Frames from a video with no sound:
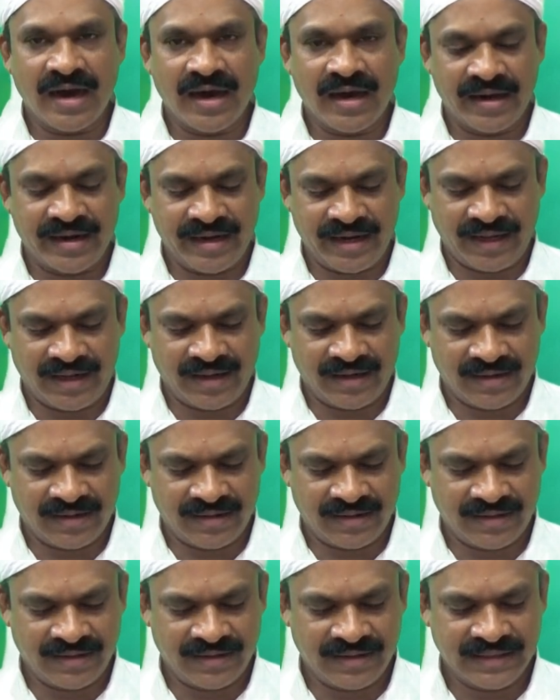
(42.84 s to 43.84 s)
ஆரை
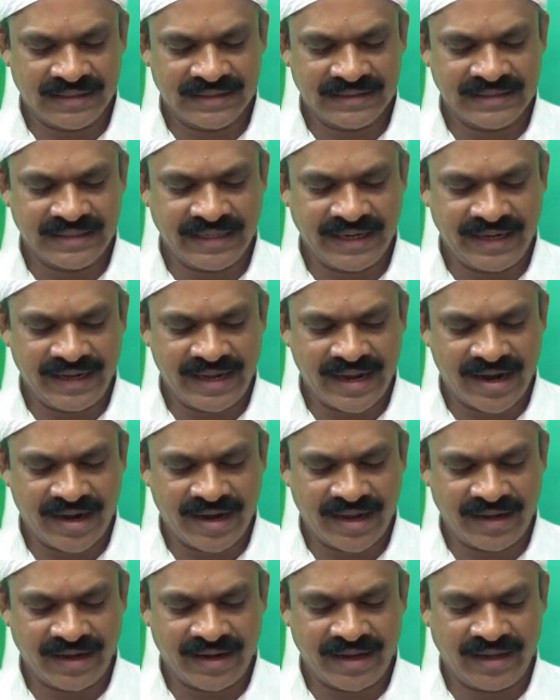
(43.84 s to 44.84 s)

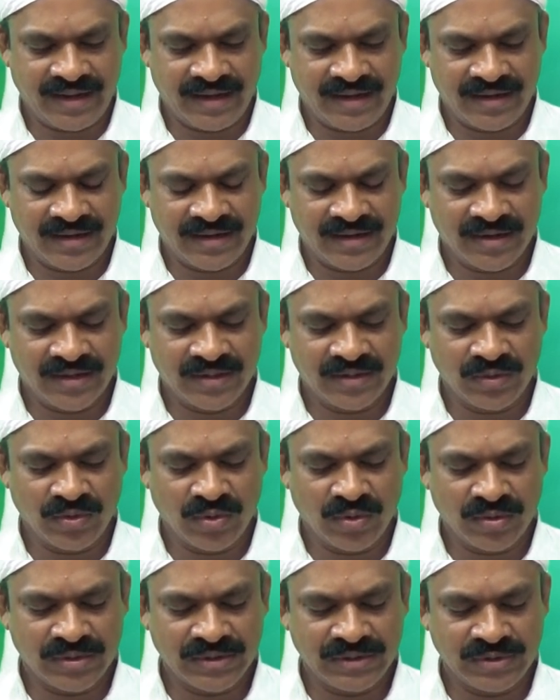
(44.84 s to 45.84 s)
சிறியானங்கை
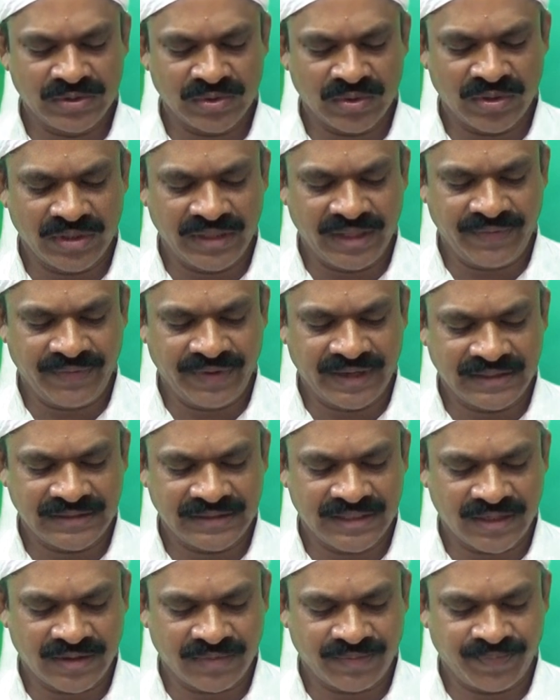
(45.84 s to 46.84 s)
தோ ஜோதி
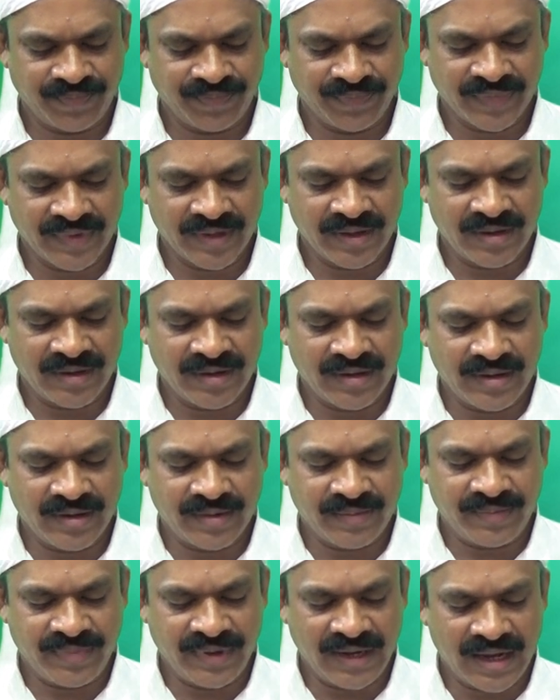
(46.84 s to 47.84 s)
விருட்சகம்
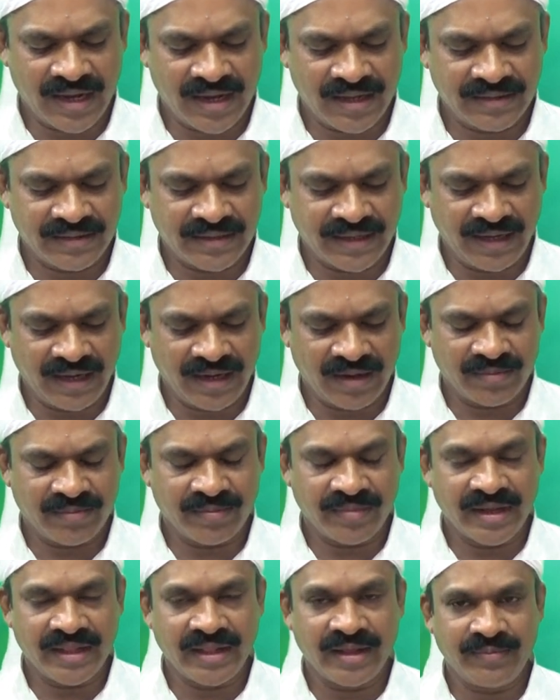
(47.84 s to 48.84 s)
பிலா தைலம்
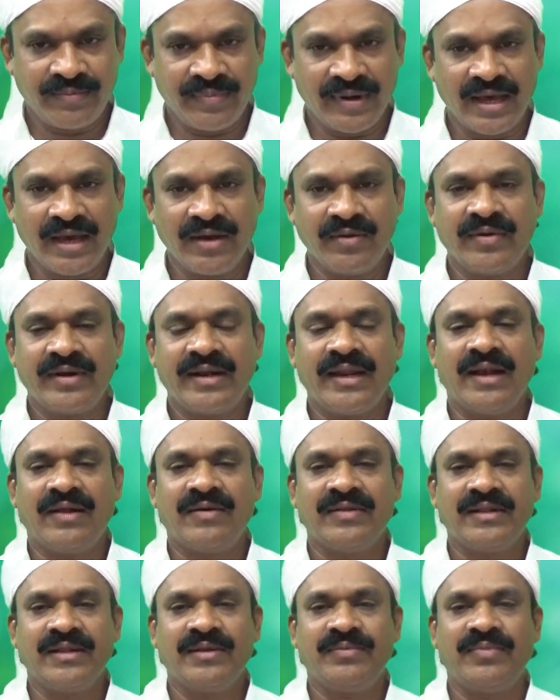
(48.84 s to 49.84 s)
அதாவது பிலாக்குட்டையில்
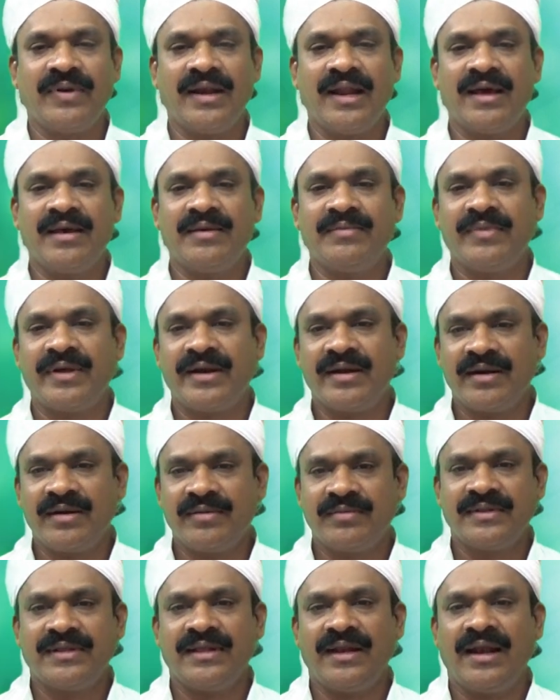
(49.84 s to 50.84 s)
வந்து பிலா மரம்
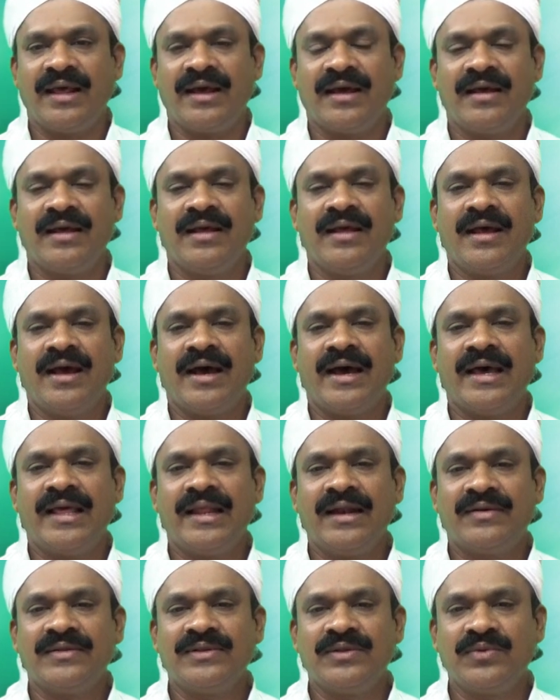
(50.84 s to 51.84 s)
பார்த்தீங்களா
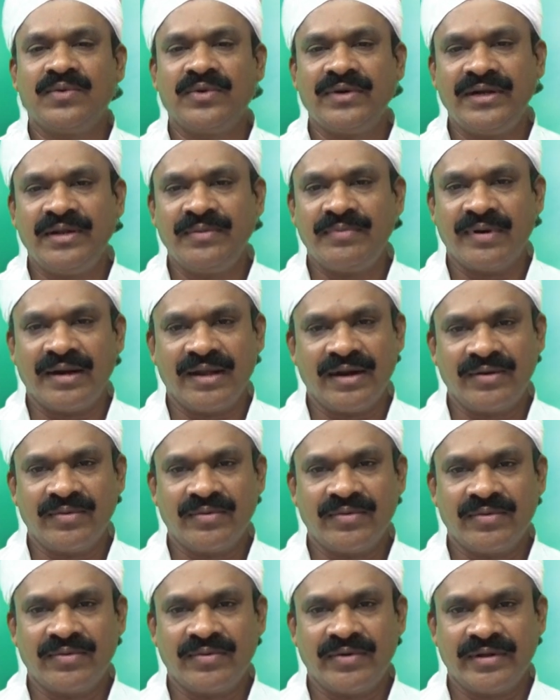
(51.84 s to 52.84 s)
அதில் வந்து குட்டி பலான்னு
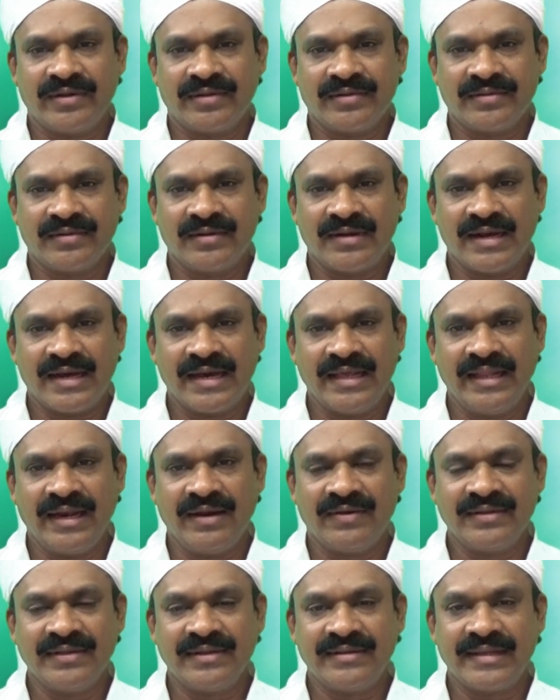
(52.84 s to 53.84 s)
ஒன்று உண்டு
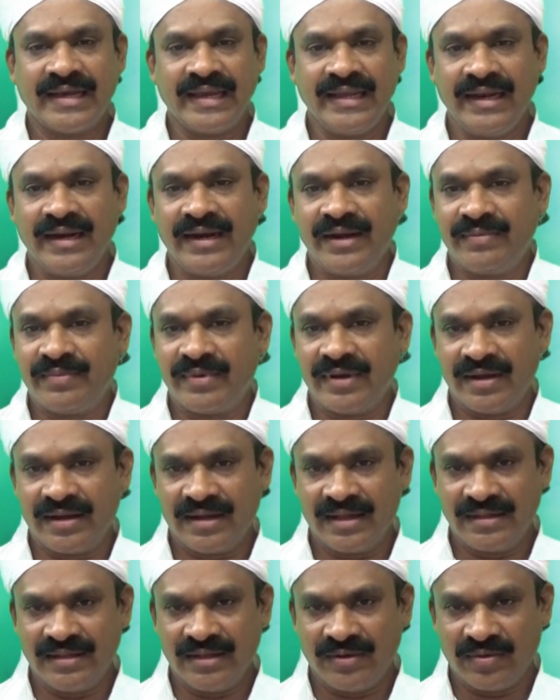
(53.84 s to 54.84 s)
அதில் வந்து தைலம் எடுப்பாங்க
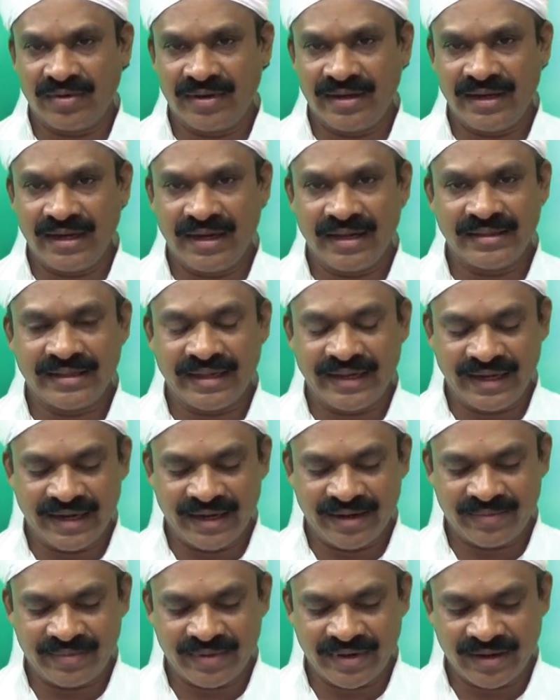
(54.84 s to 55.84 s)
அந்த கொட்டையில் தைலம்
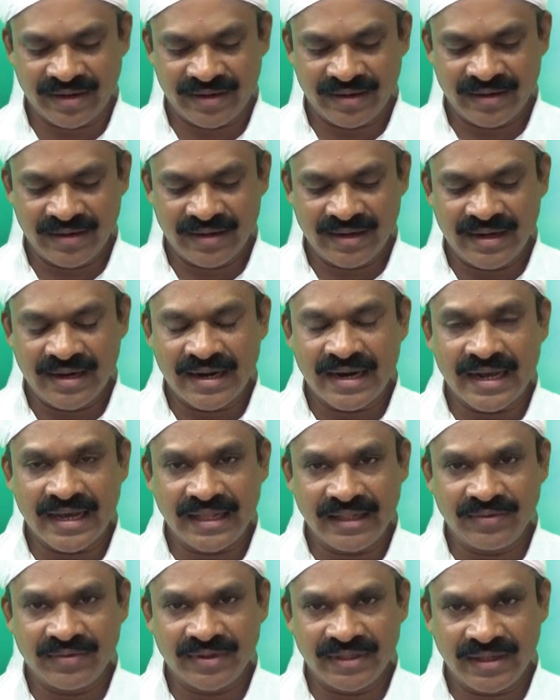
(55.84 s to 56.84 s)
எடுப்பாங்க
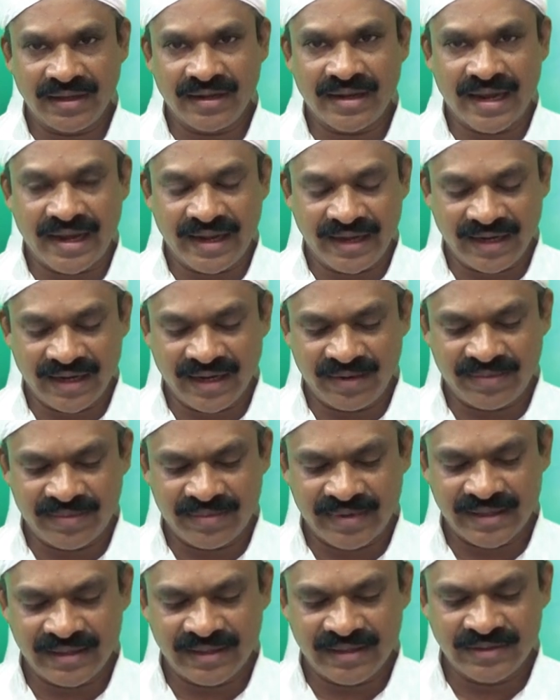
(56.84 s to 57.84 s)
அது வந்து காயக்கல்பு
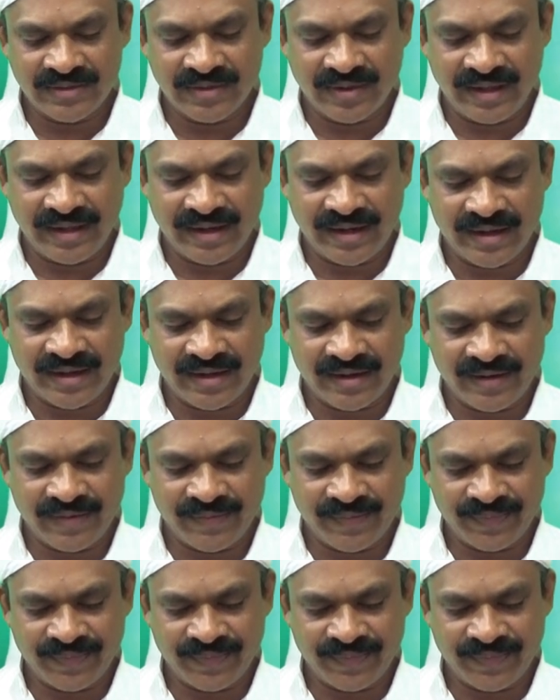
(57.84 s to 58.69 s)
மருந்துன்னு சொல்லியிருக்காங்க